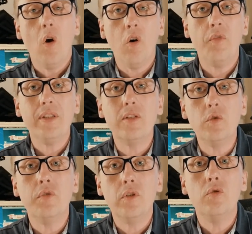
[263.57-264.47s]
En fait, il
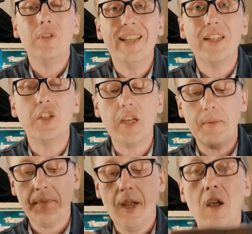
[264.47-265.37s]
suffit juste
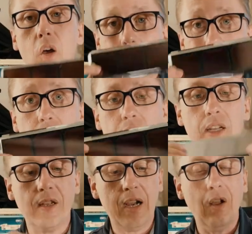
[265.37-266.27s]
d'acheter euh, des
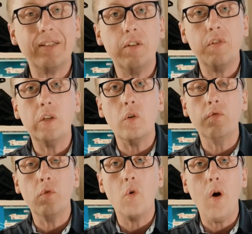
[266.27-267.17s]
filtres. Alors, ces filtres
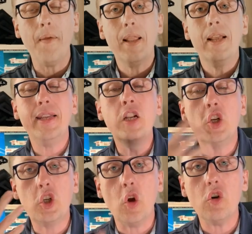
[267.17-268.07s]
font quoi Ils
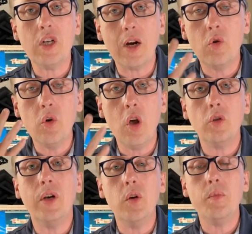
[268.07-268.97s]
changent la couleur
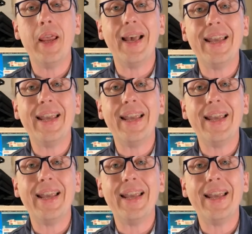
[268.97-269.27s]
de la lumière.